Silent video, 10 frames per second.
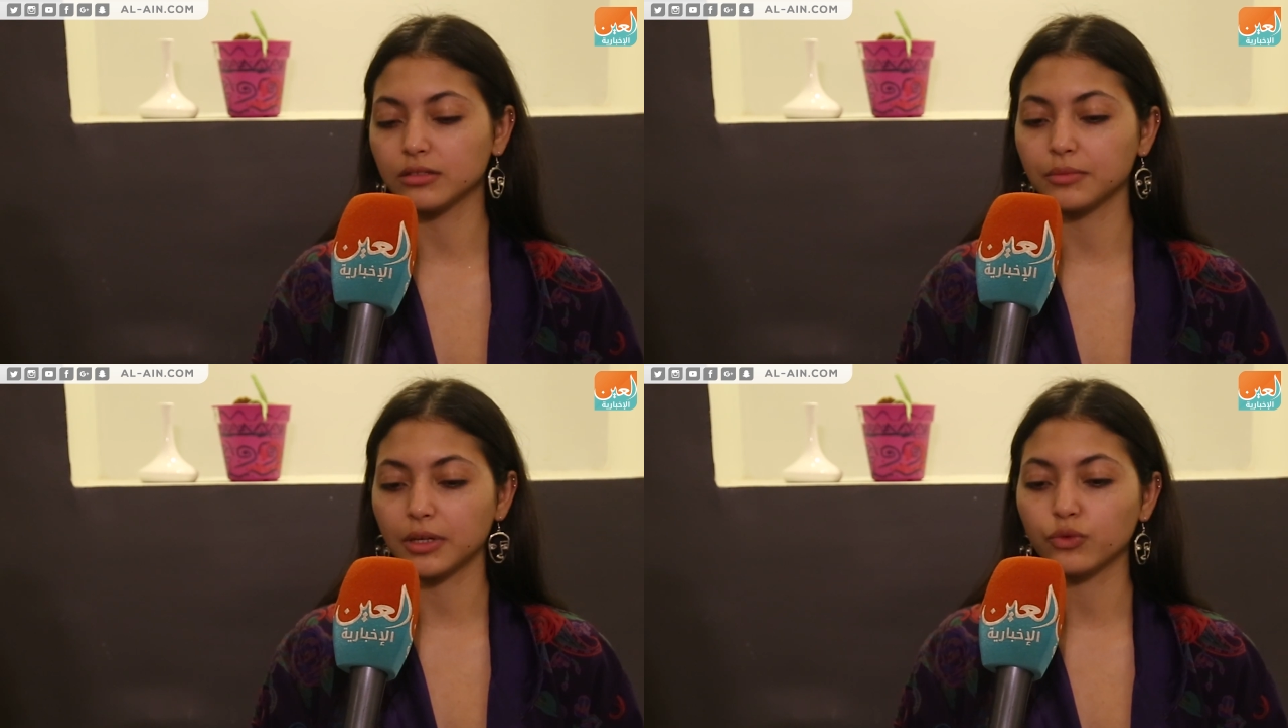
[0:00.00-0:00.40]

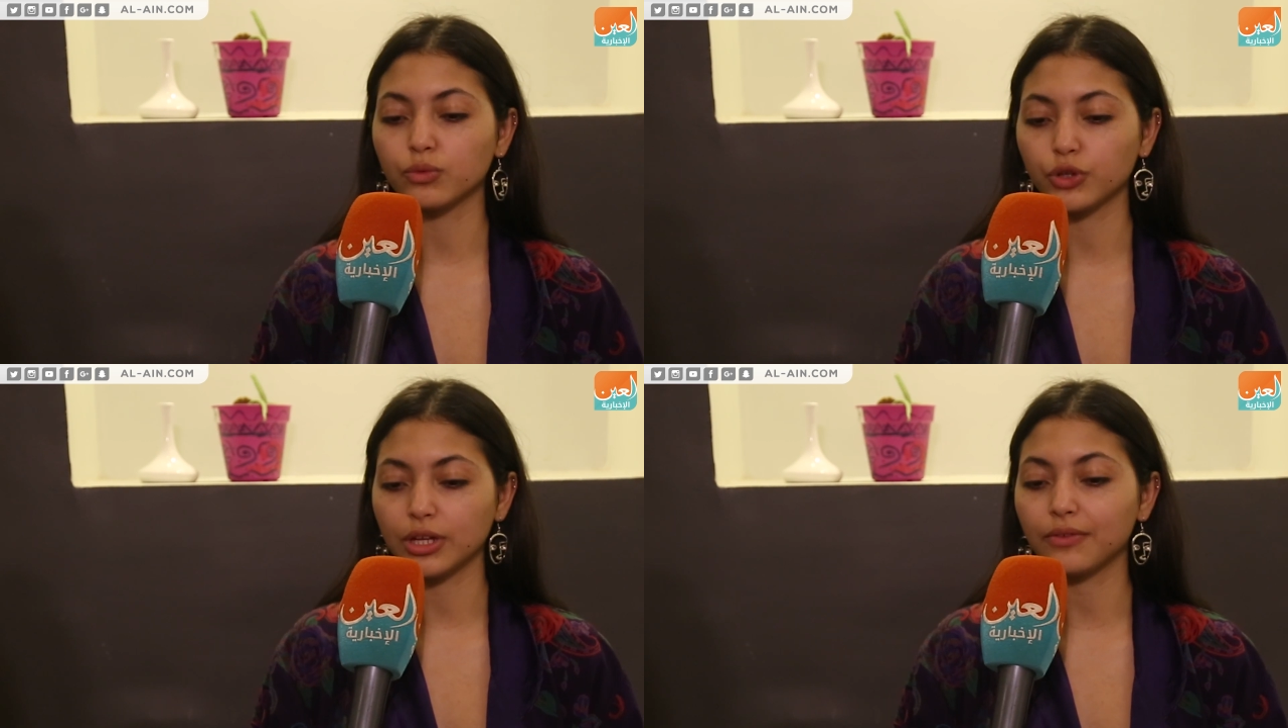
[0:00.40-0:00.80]
يمكن
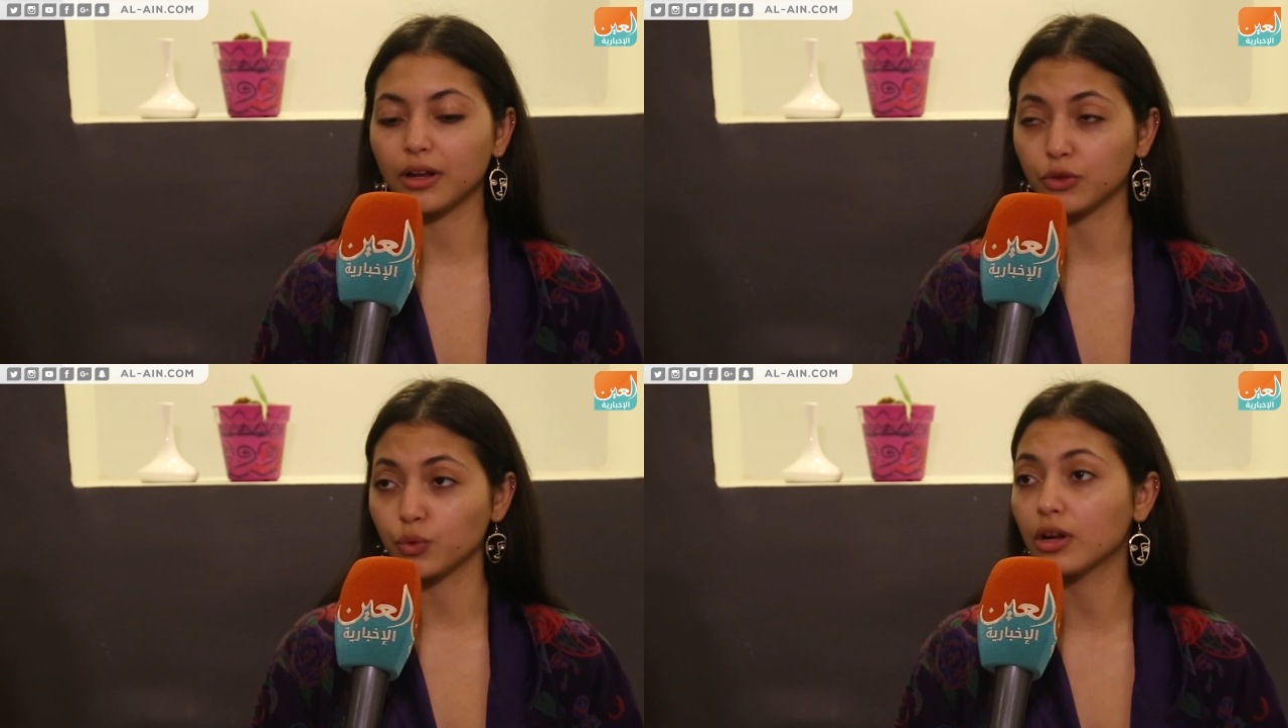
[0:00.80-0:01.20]
تكون مختلفة
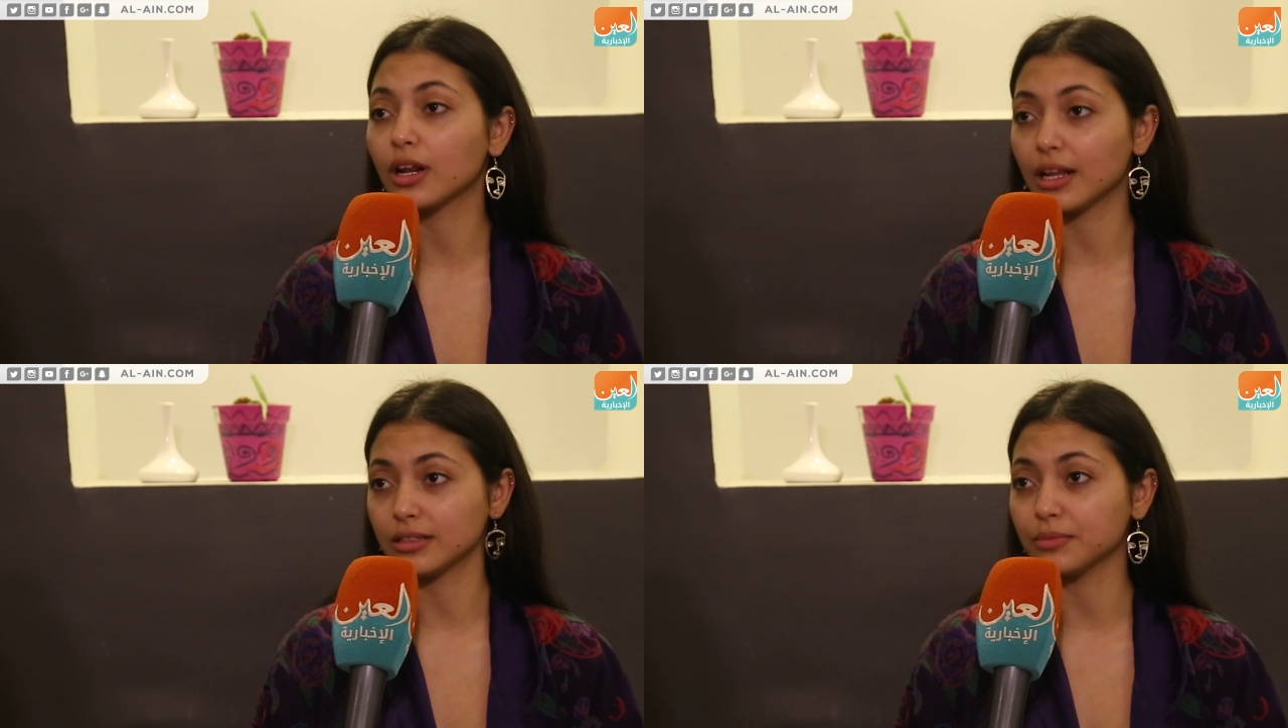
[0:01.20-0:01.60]
عن الأدوار
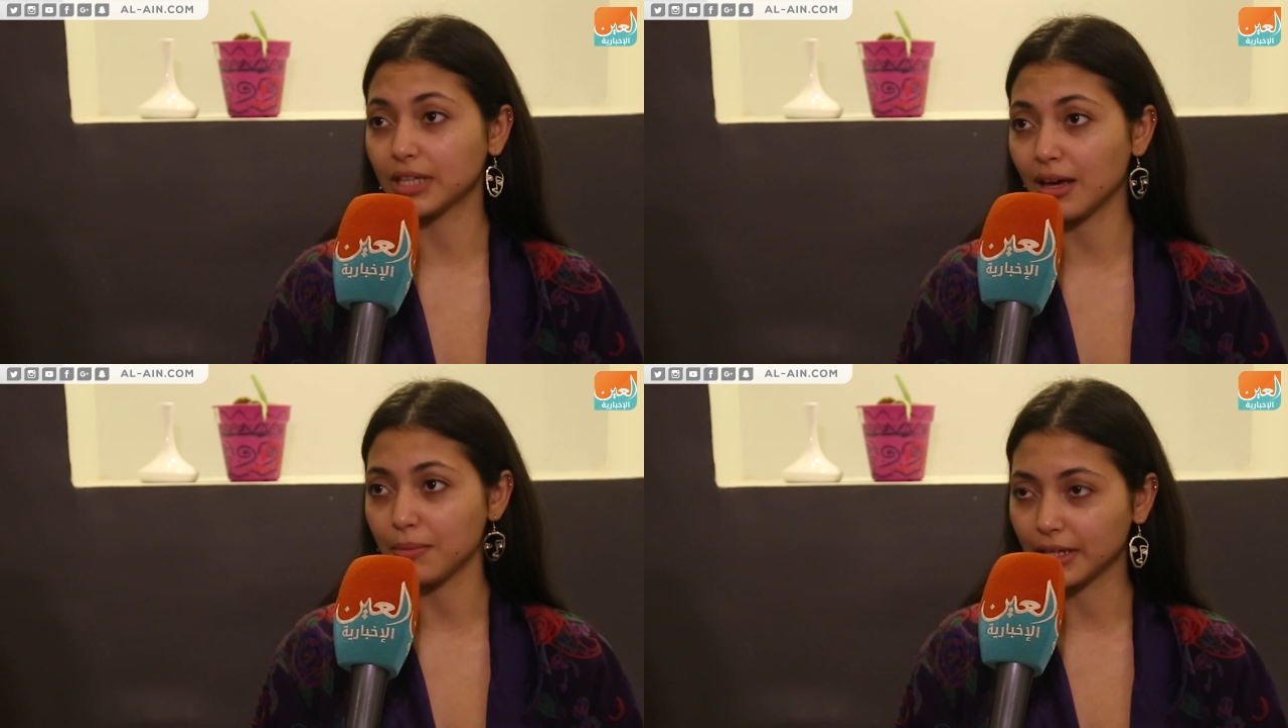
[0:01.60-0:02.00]
اللي أنا
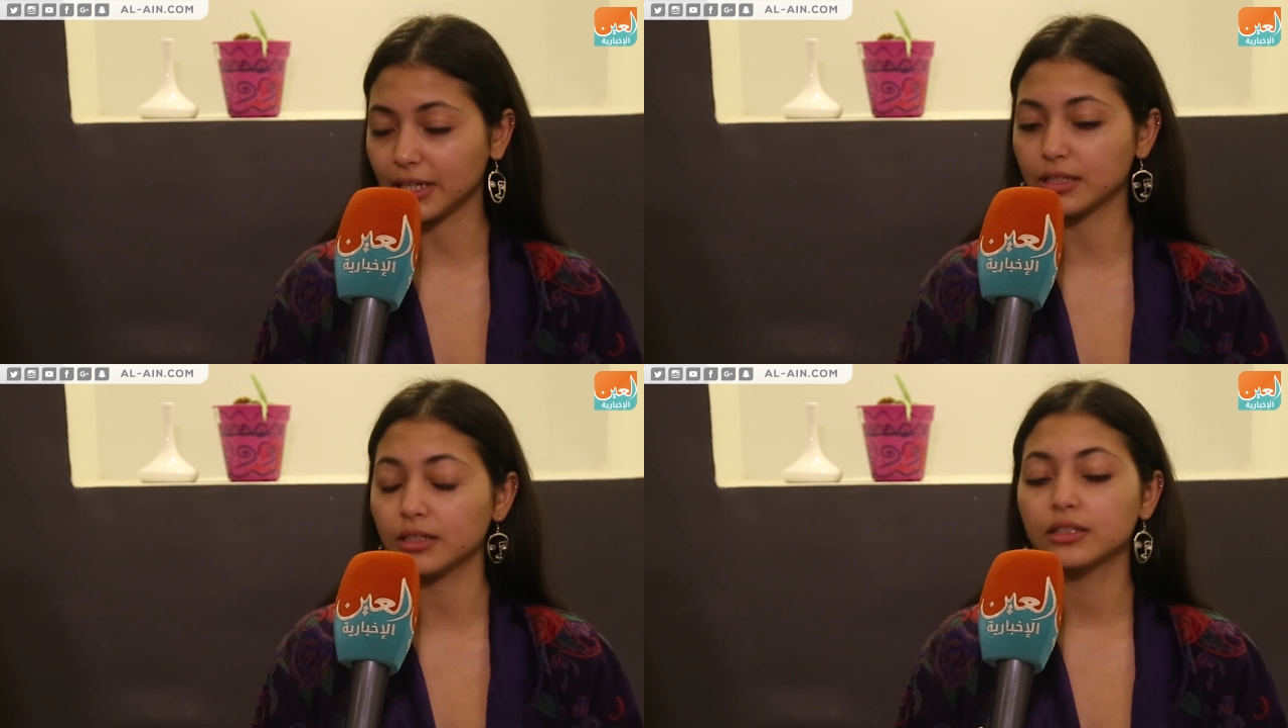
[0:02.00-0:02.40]
قدمتها قبل
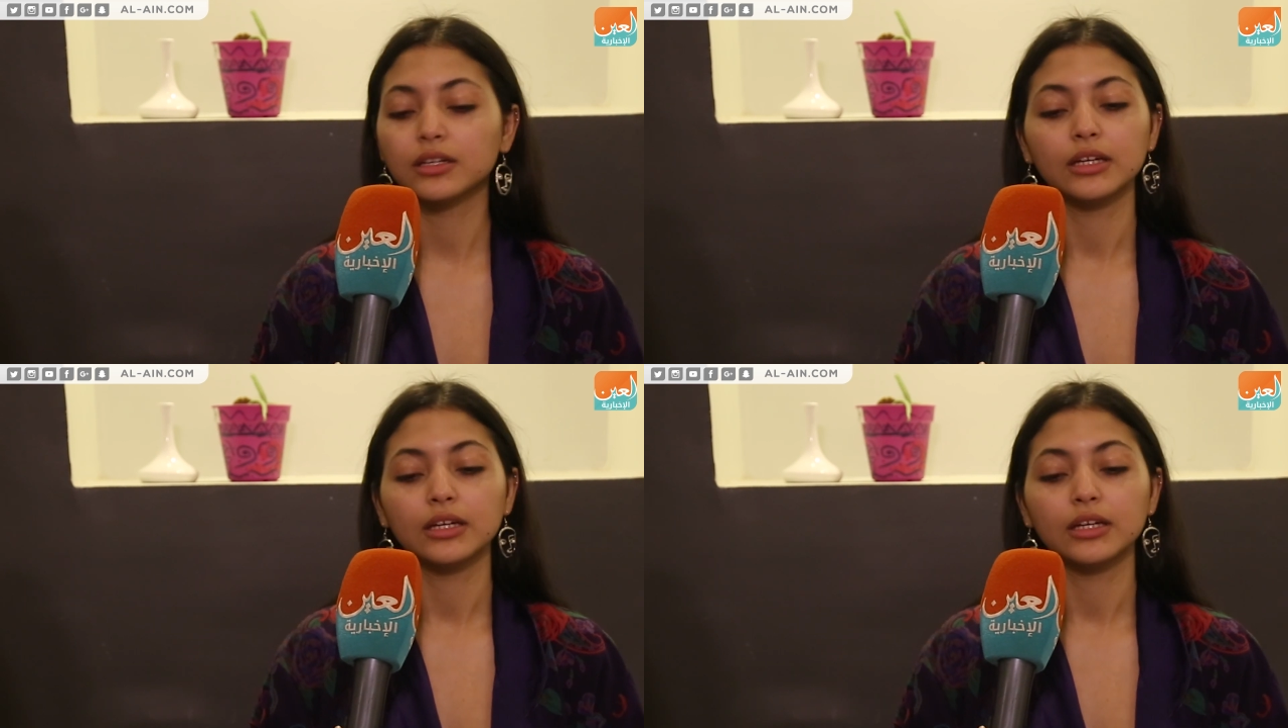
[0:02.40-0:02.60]
كده